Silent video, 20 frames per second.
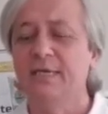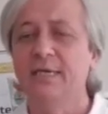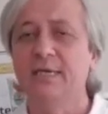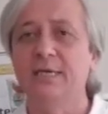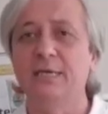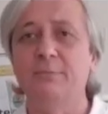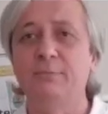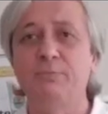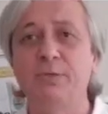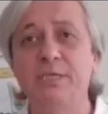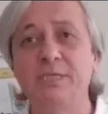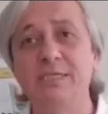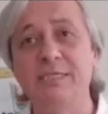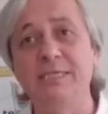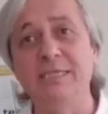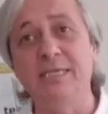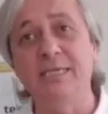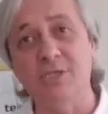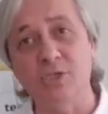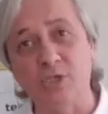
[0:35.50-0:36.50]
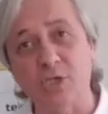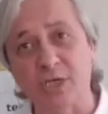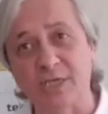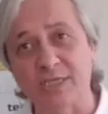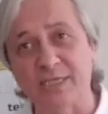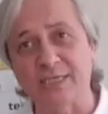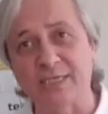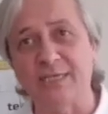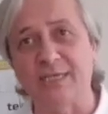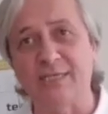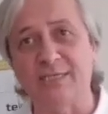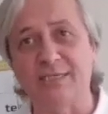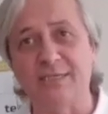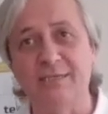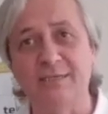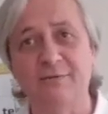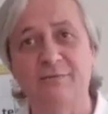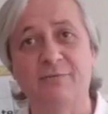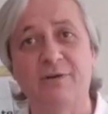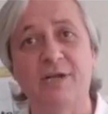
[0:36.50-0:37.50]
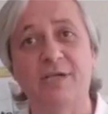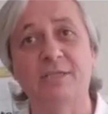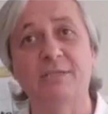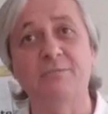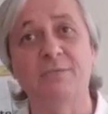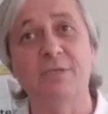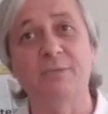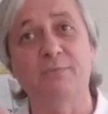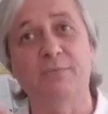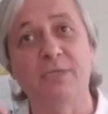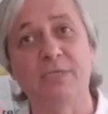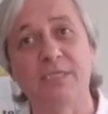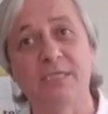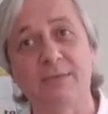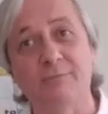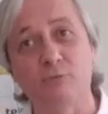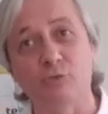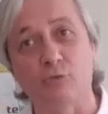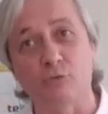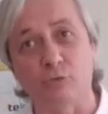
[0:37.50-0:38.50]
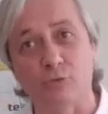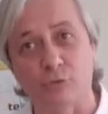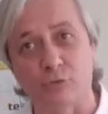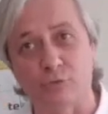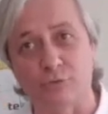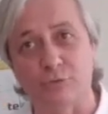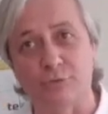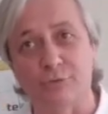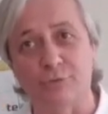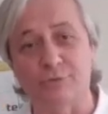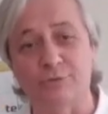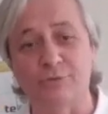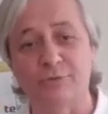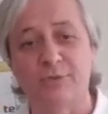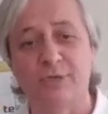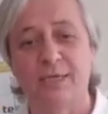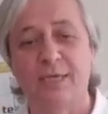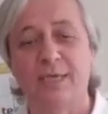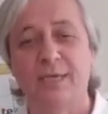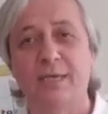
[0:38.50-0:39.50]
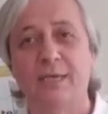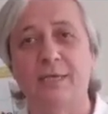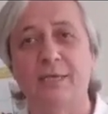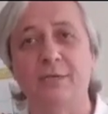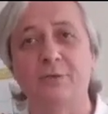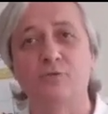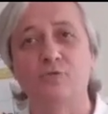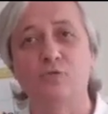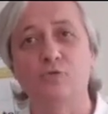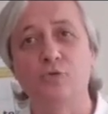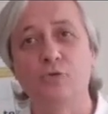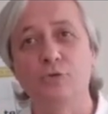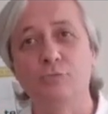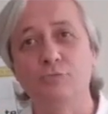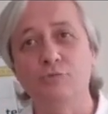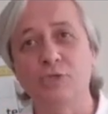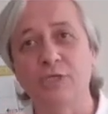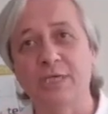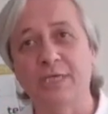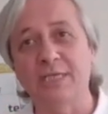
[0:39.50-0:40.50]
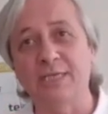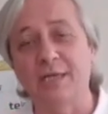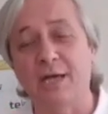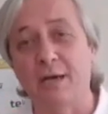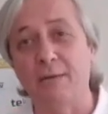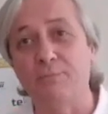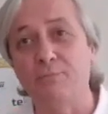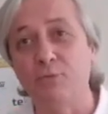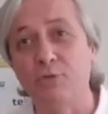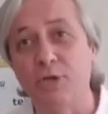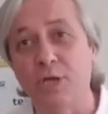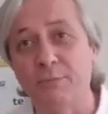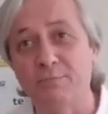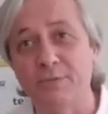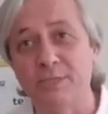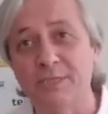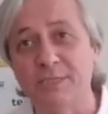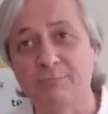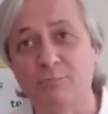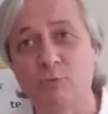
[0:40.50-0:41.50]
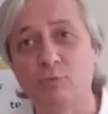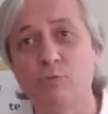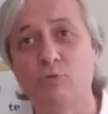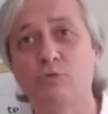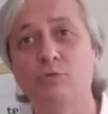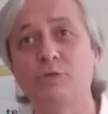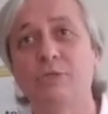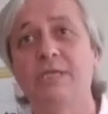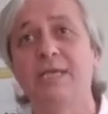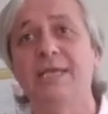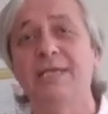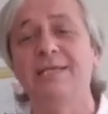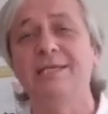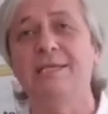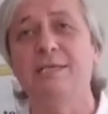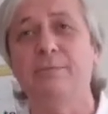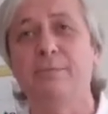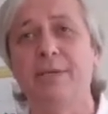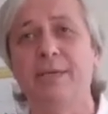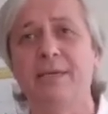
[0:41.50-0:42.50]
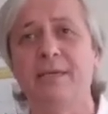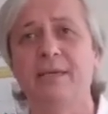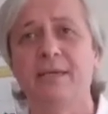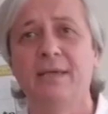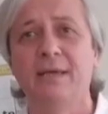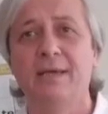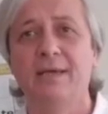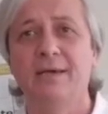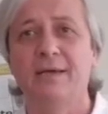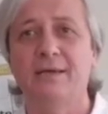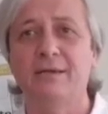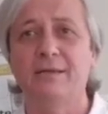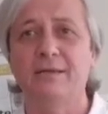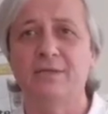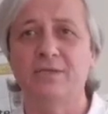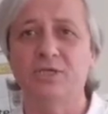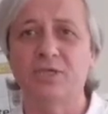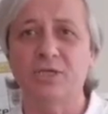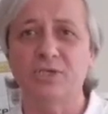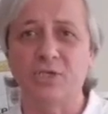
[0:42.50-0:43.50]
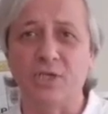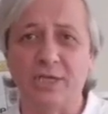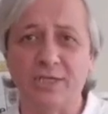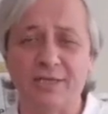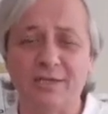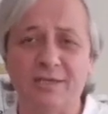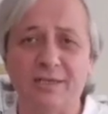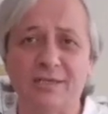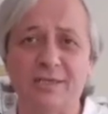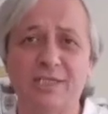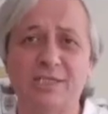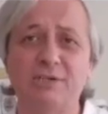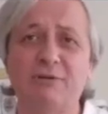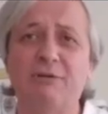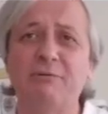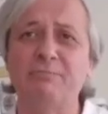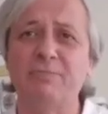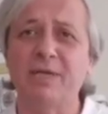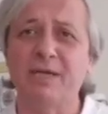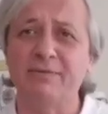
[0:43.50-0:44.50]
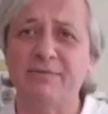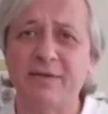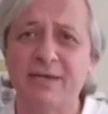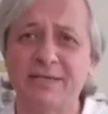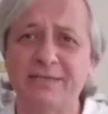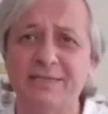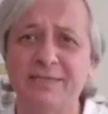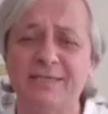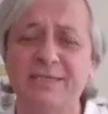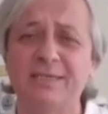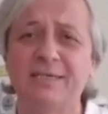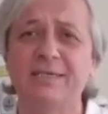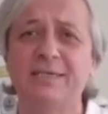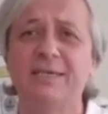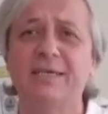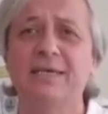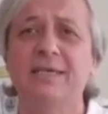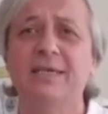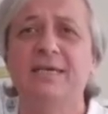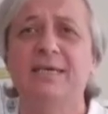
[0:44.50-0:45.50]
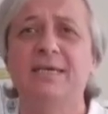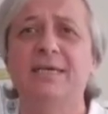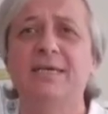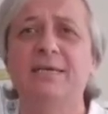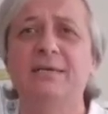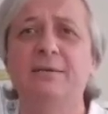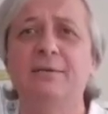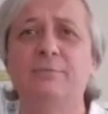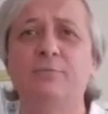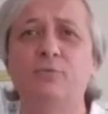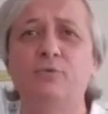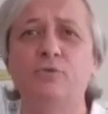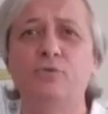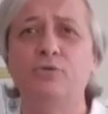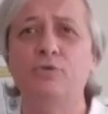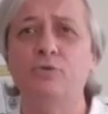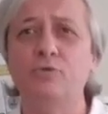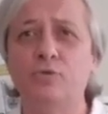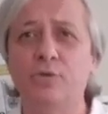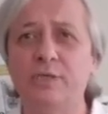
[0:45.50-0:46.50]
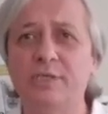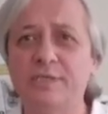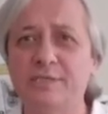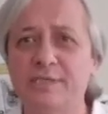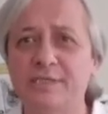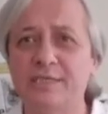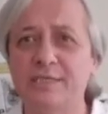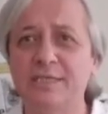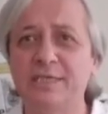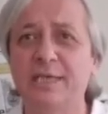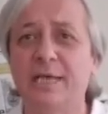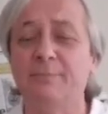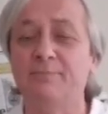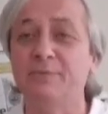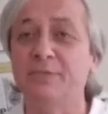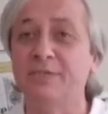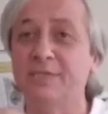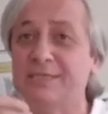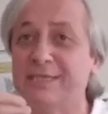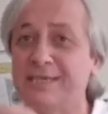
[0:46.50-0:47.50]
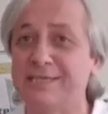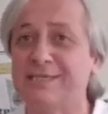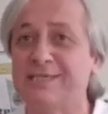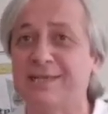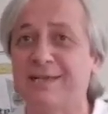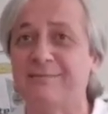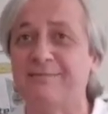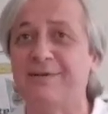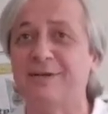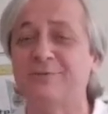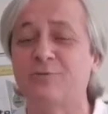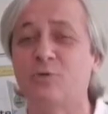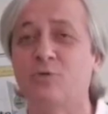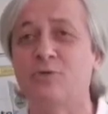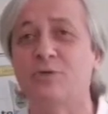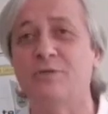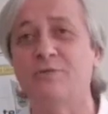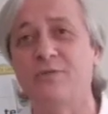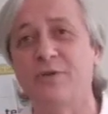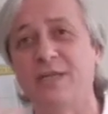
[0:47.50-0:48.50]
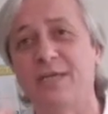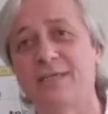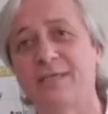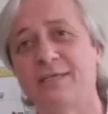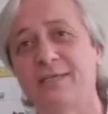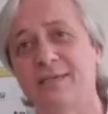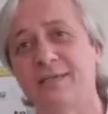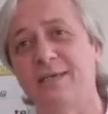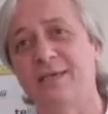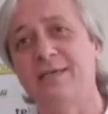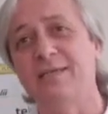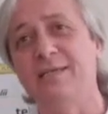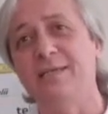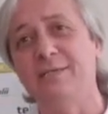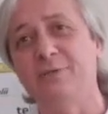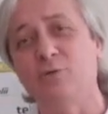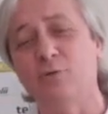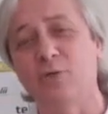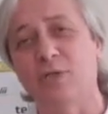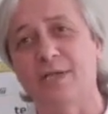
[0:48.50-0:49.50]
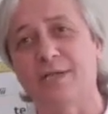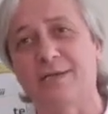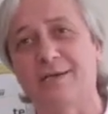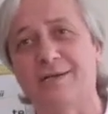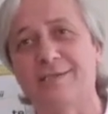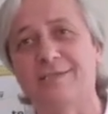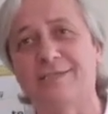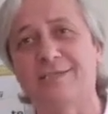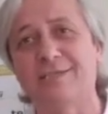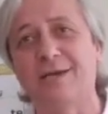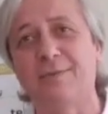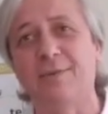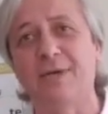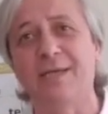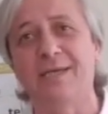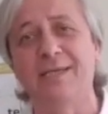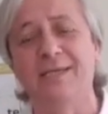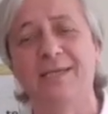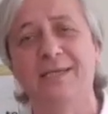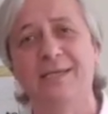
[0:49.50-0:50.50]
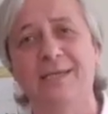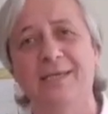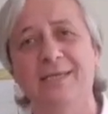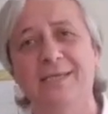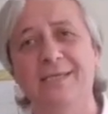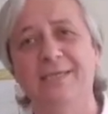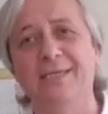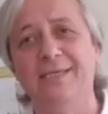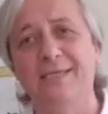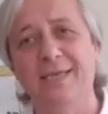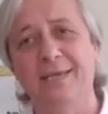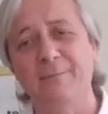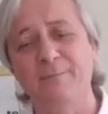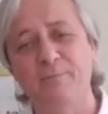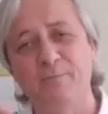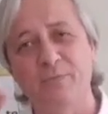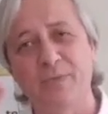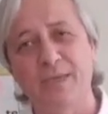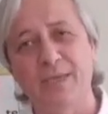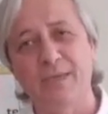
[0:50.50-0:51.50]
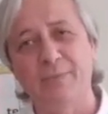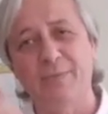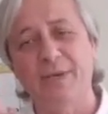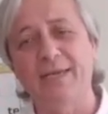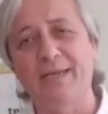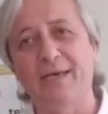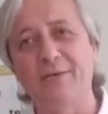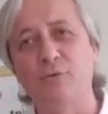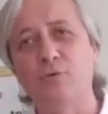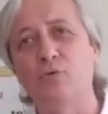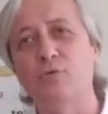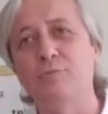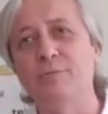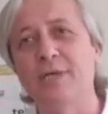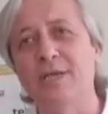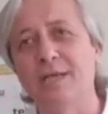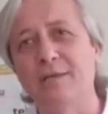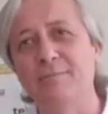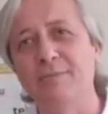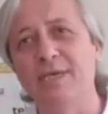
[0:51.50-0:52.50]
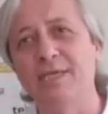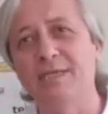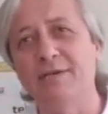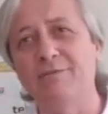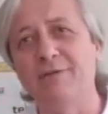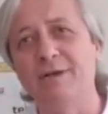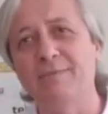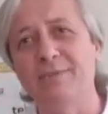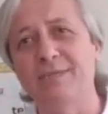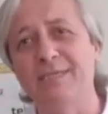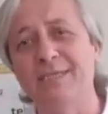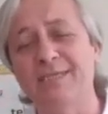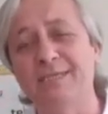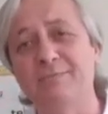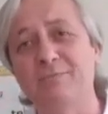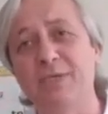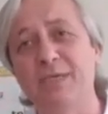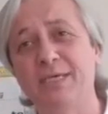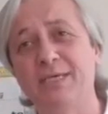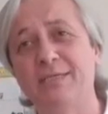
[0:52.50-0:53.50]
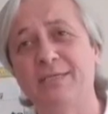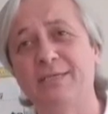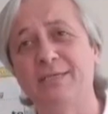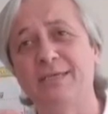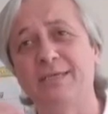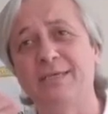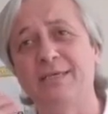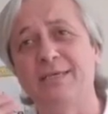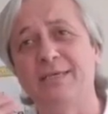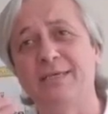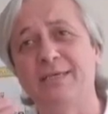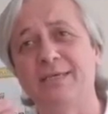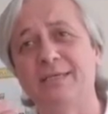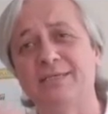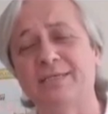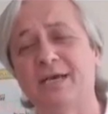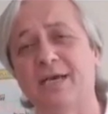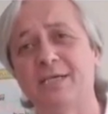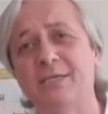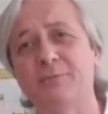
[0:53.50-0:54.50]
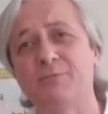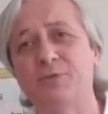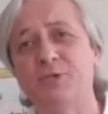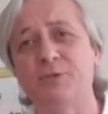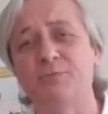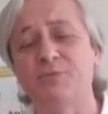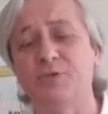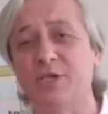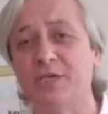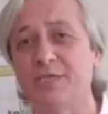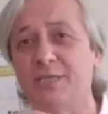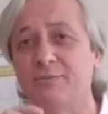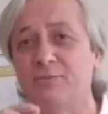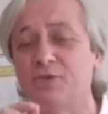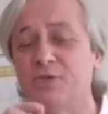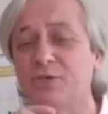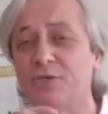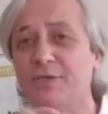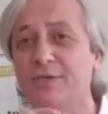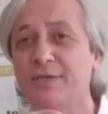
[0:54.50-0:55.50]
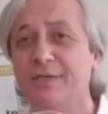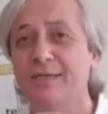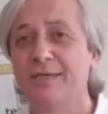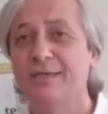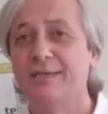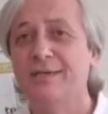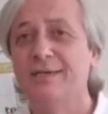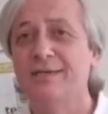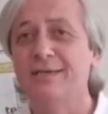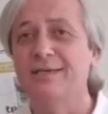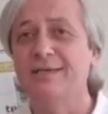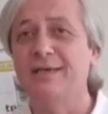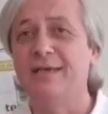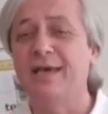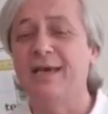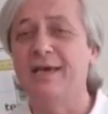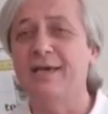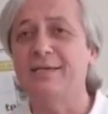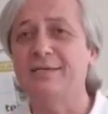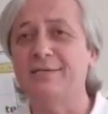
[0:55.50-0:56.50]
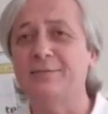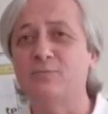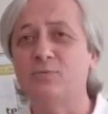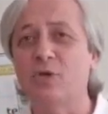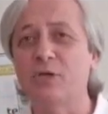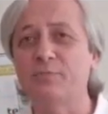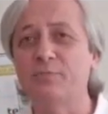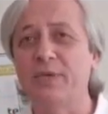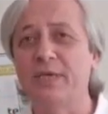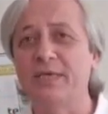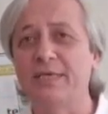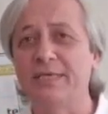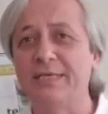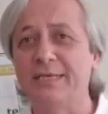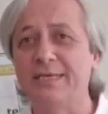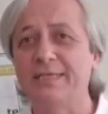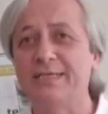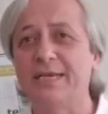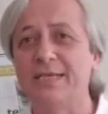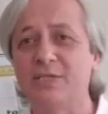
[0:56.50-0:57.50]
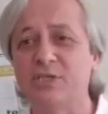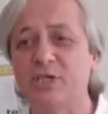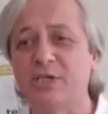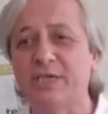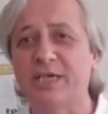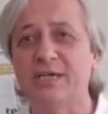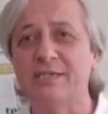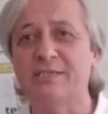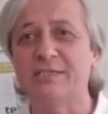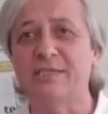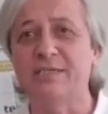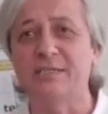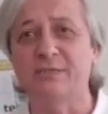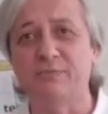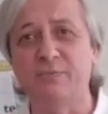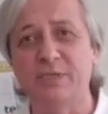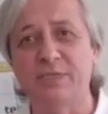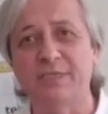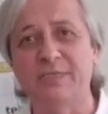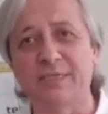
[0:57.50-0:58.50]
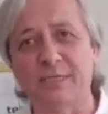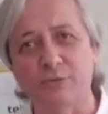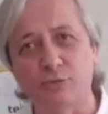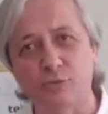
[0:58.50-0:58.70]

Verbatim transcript: E, priz niye dışarıda kaldı? Farklı bir prize mi sokuyorsunuz? E, suyun bu şekilde ampul yapması mümkün değil gibi arkadaşlar şeyler aldık. Cevaplar verdik. E, bu ürün üreticisinin yaptığı testler vardı. Onları falan e, link olarak attık ama yine de ben yorumlar almaya devam ettik. Bir e, takipçim şey demiş ee, eğer Murat Bey yeniden çekerseniz priz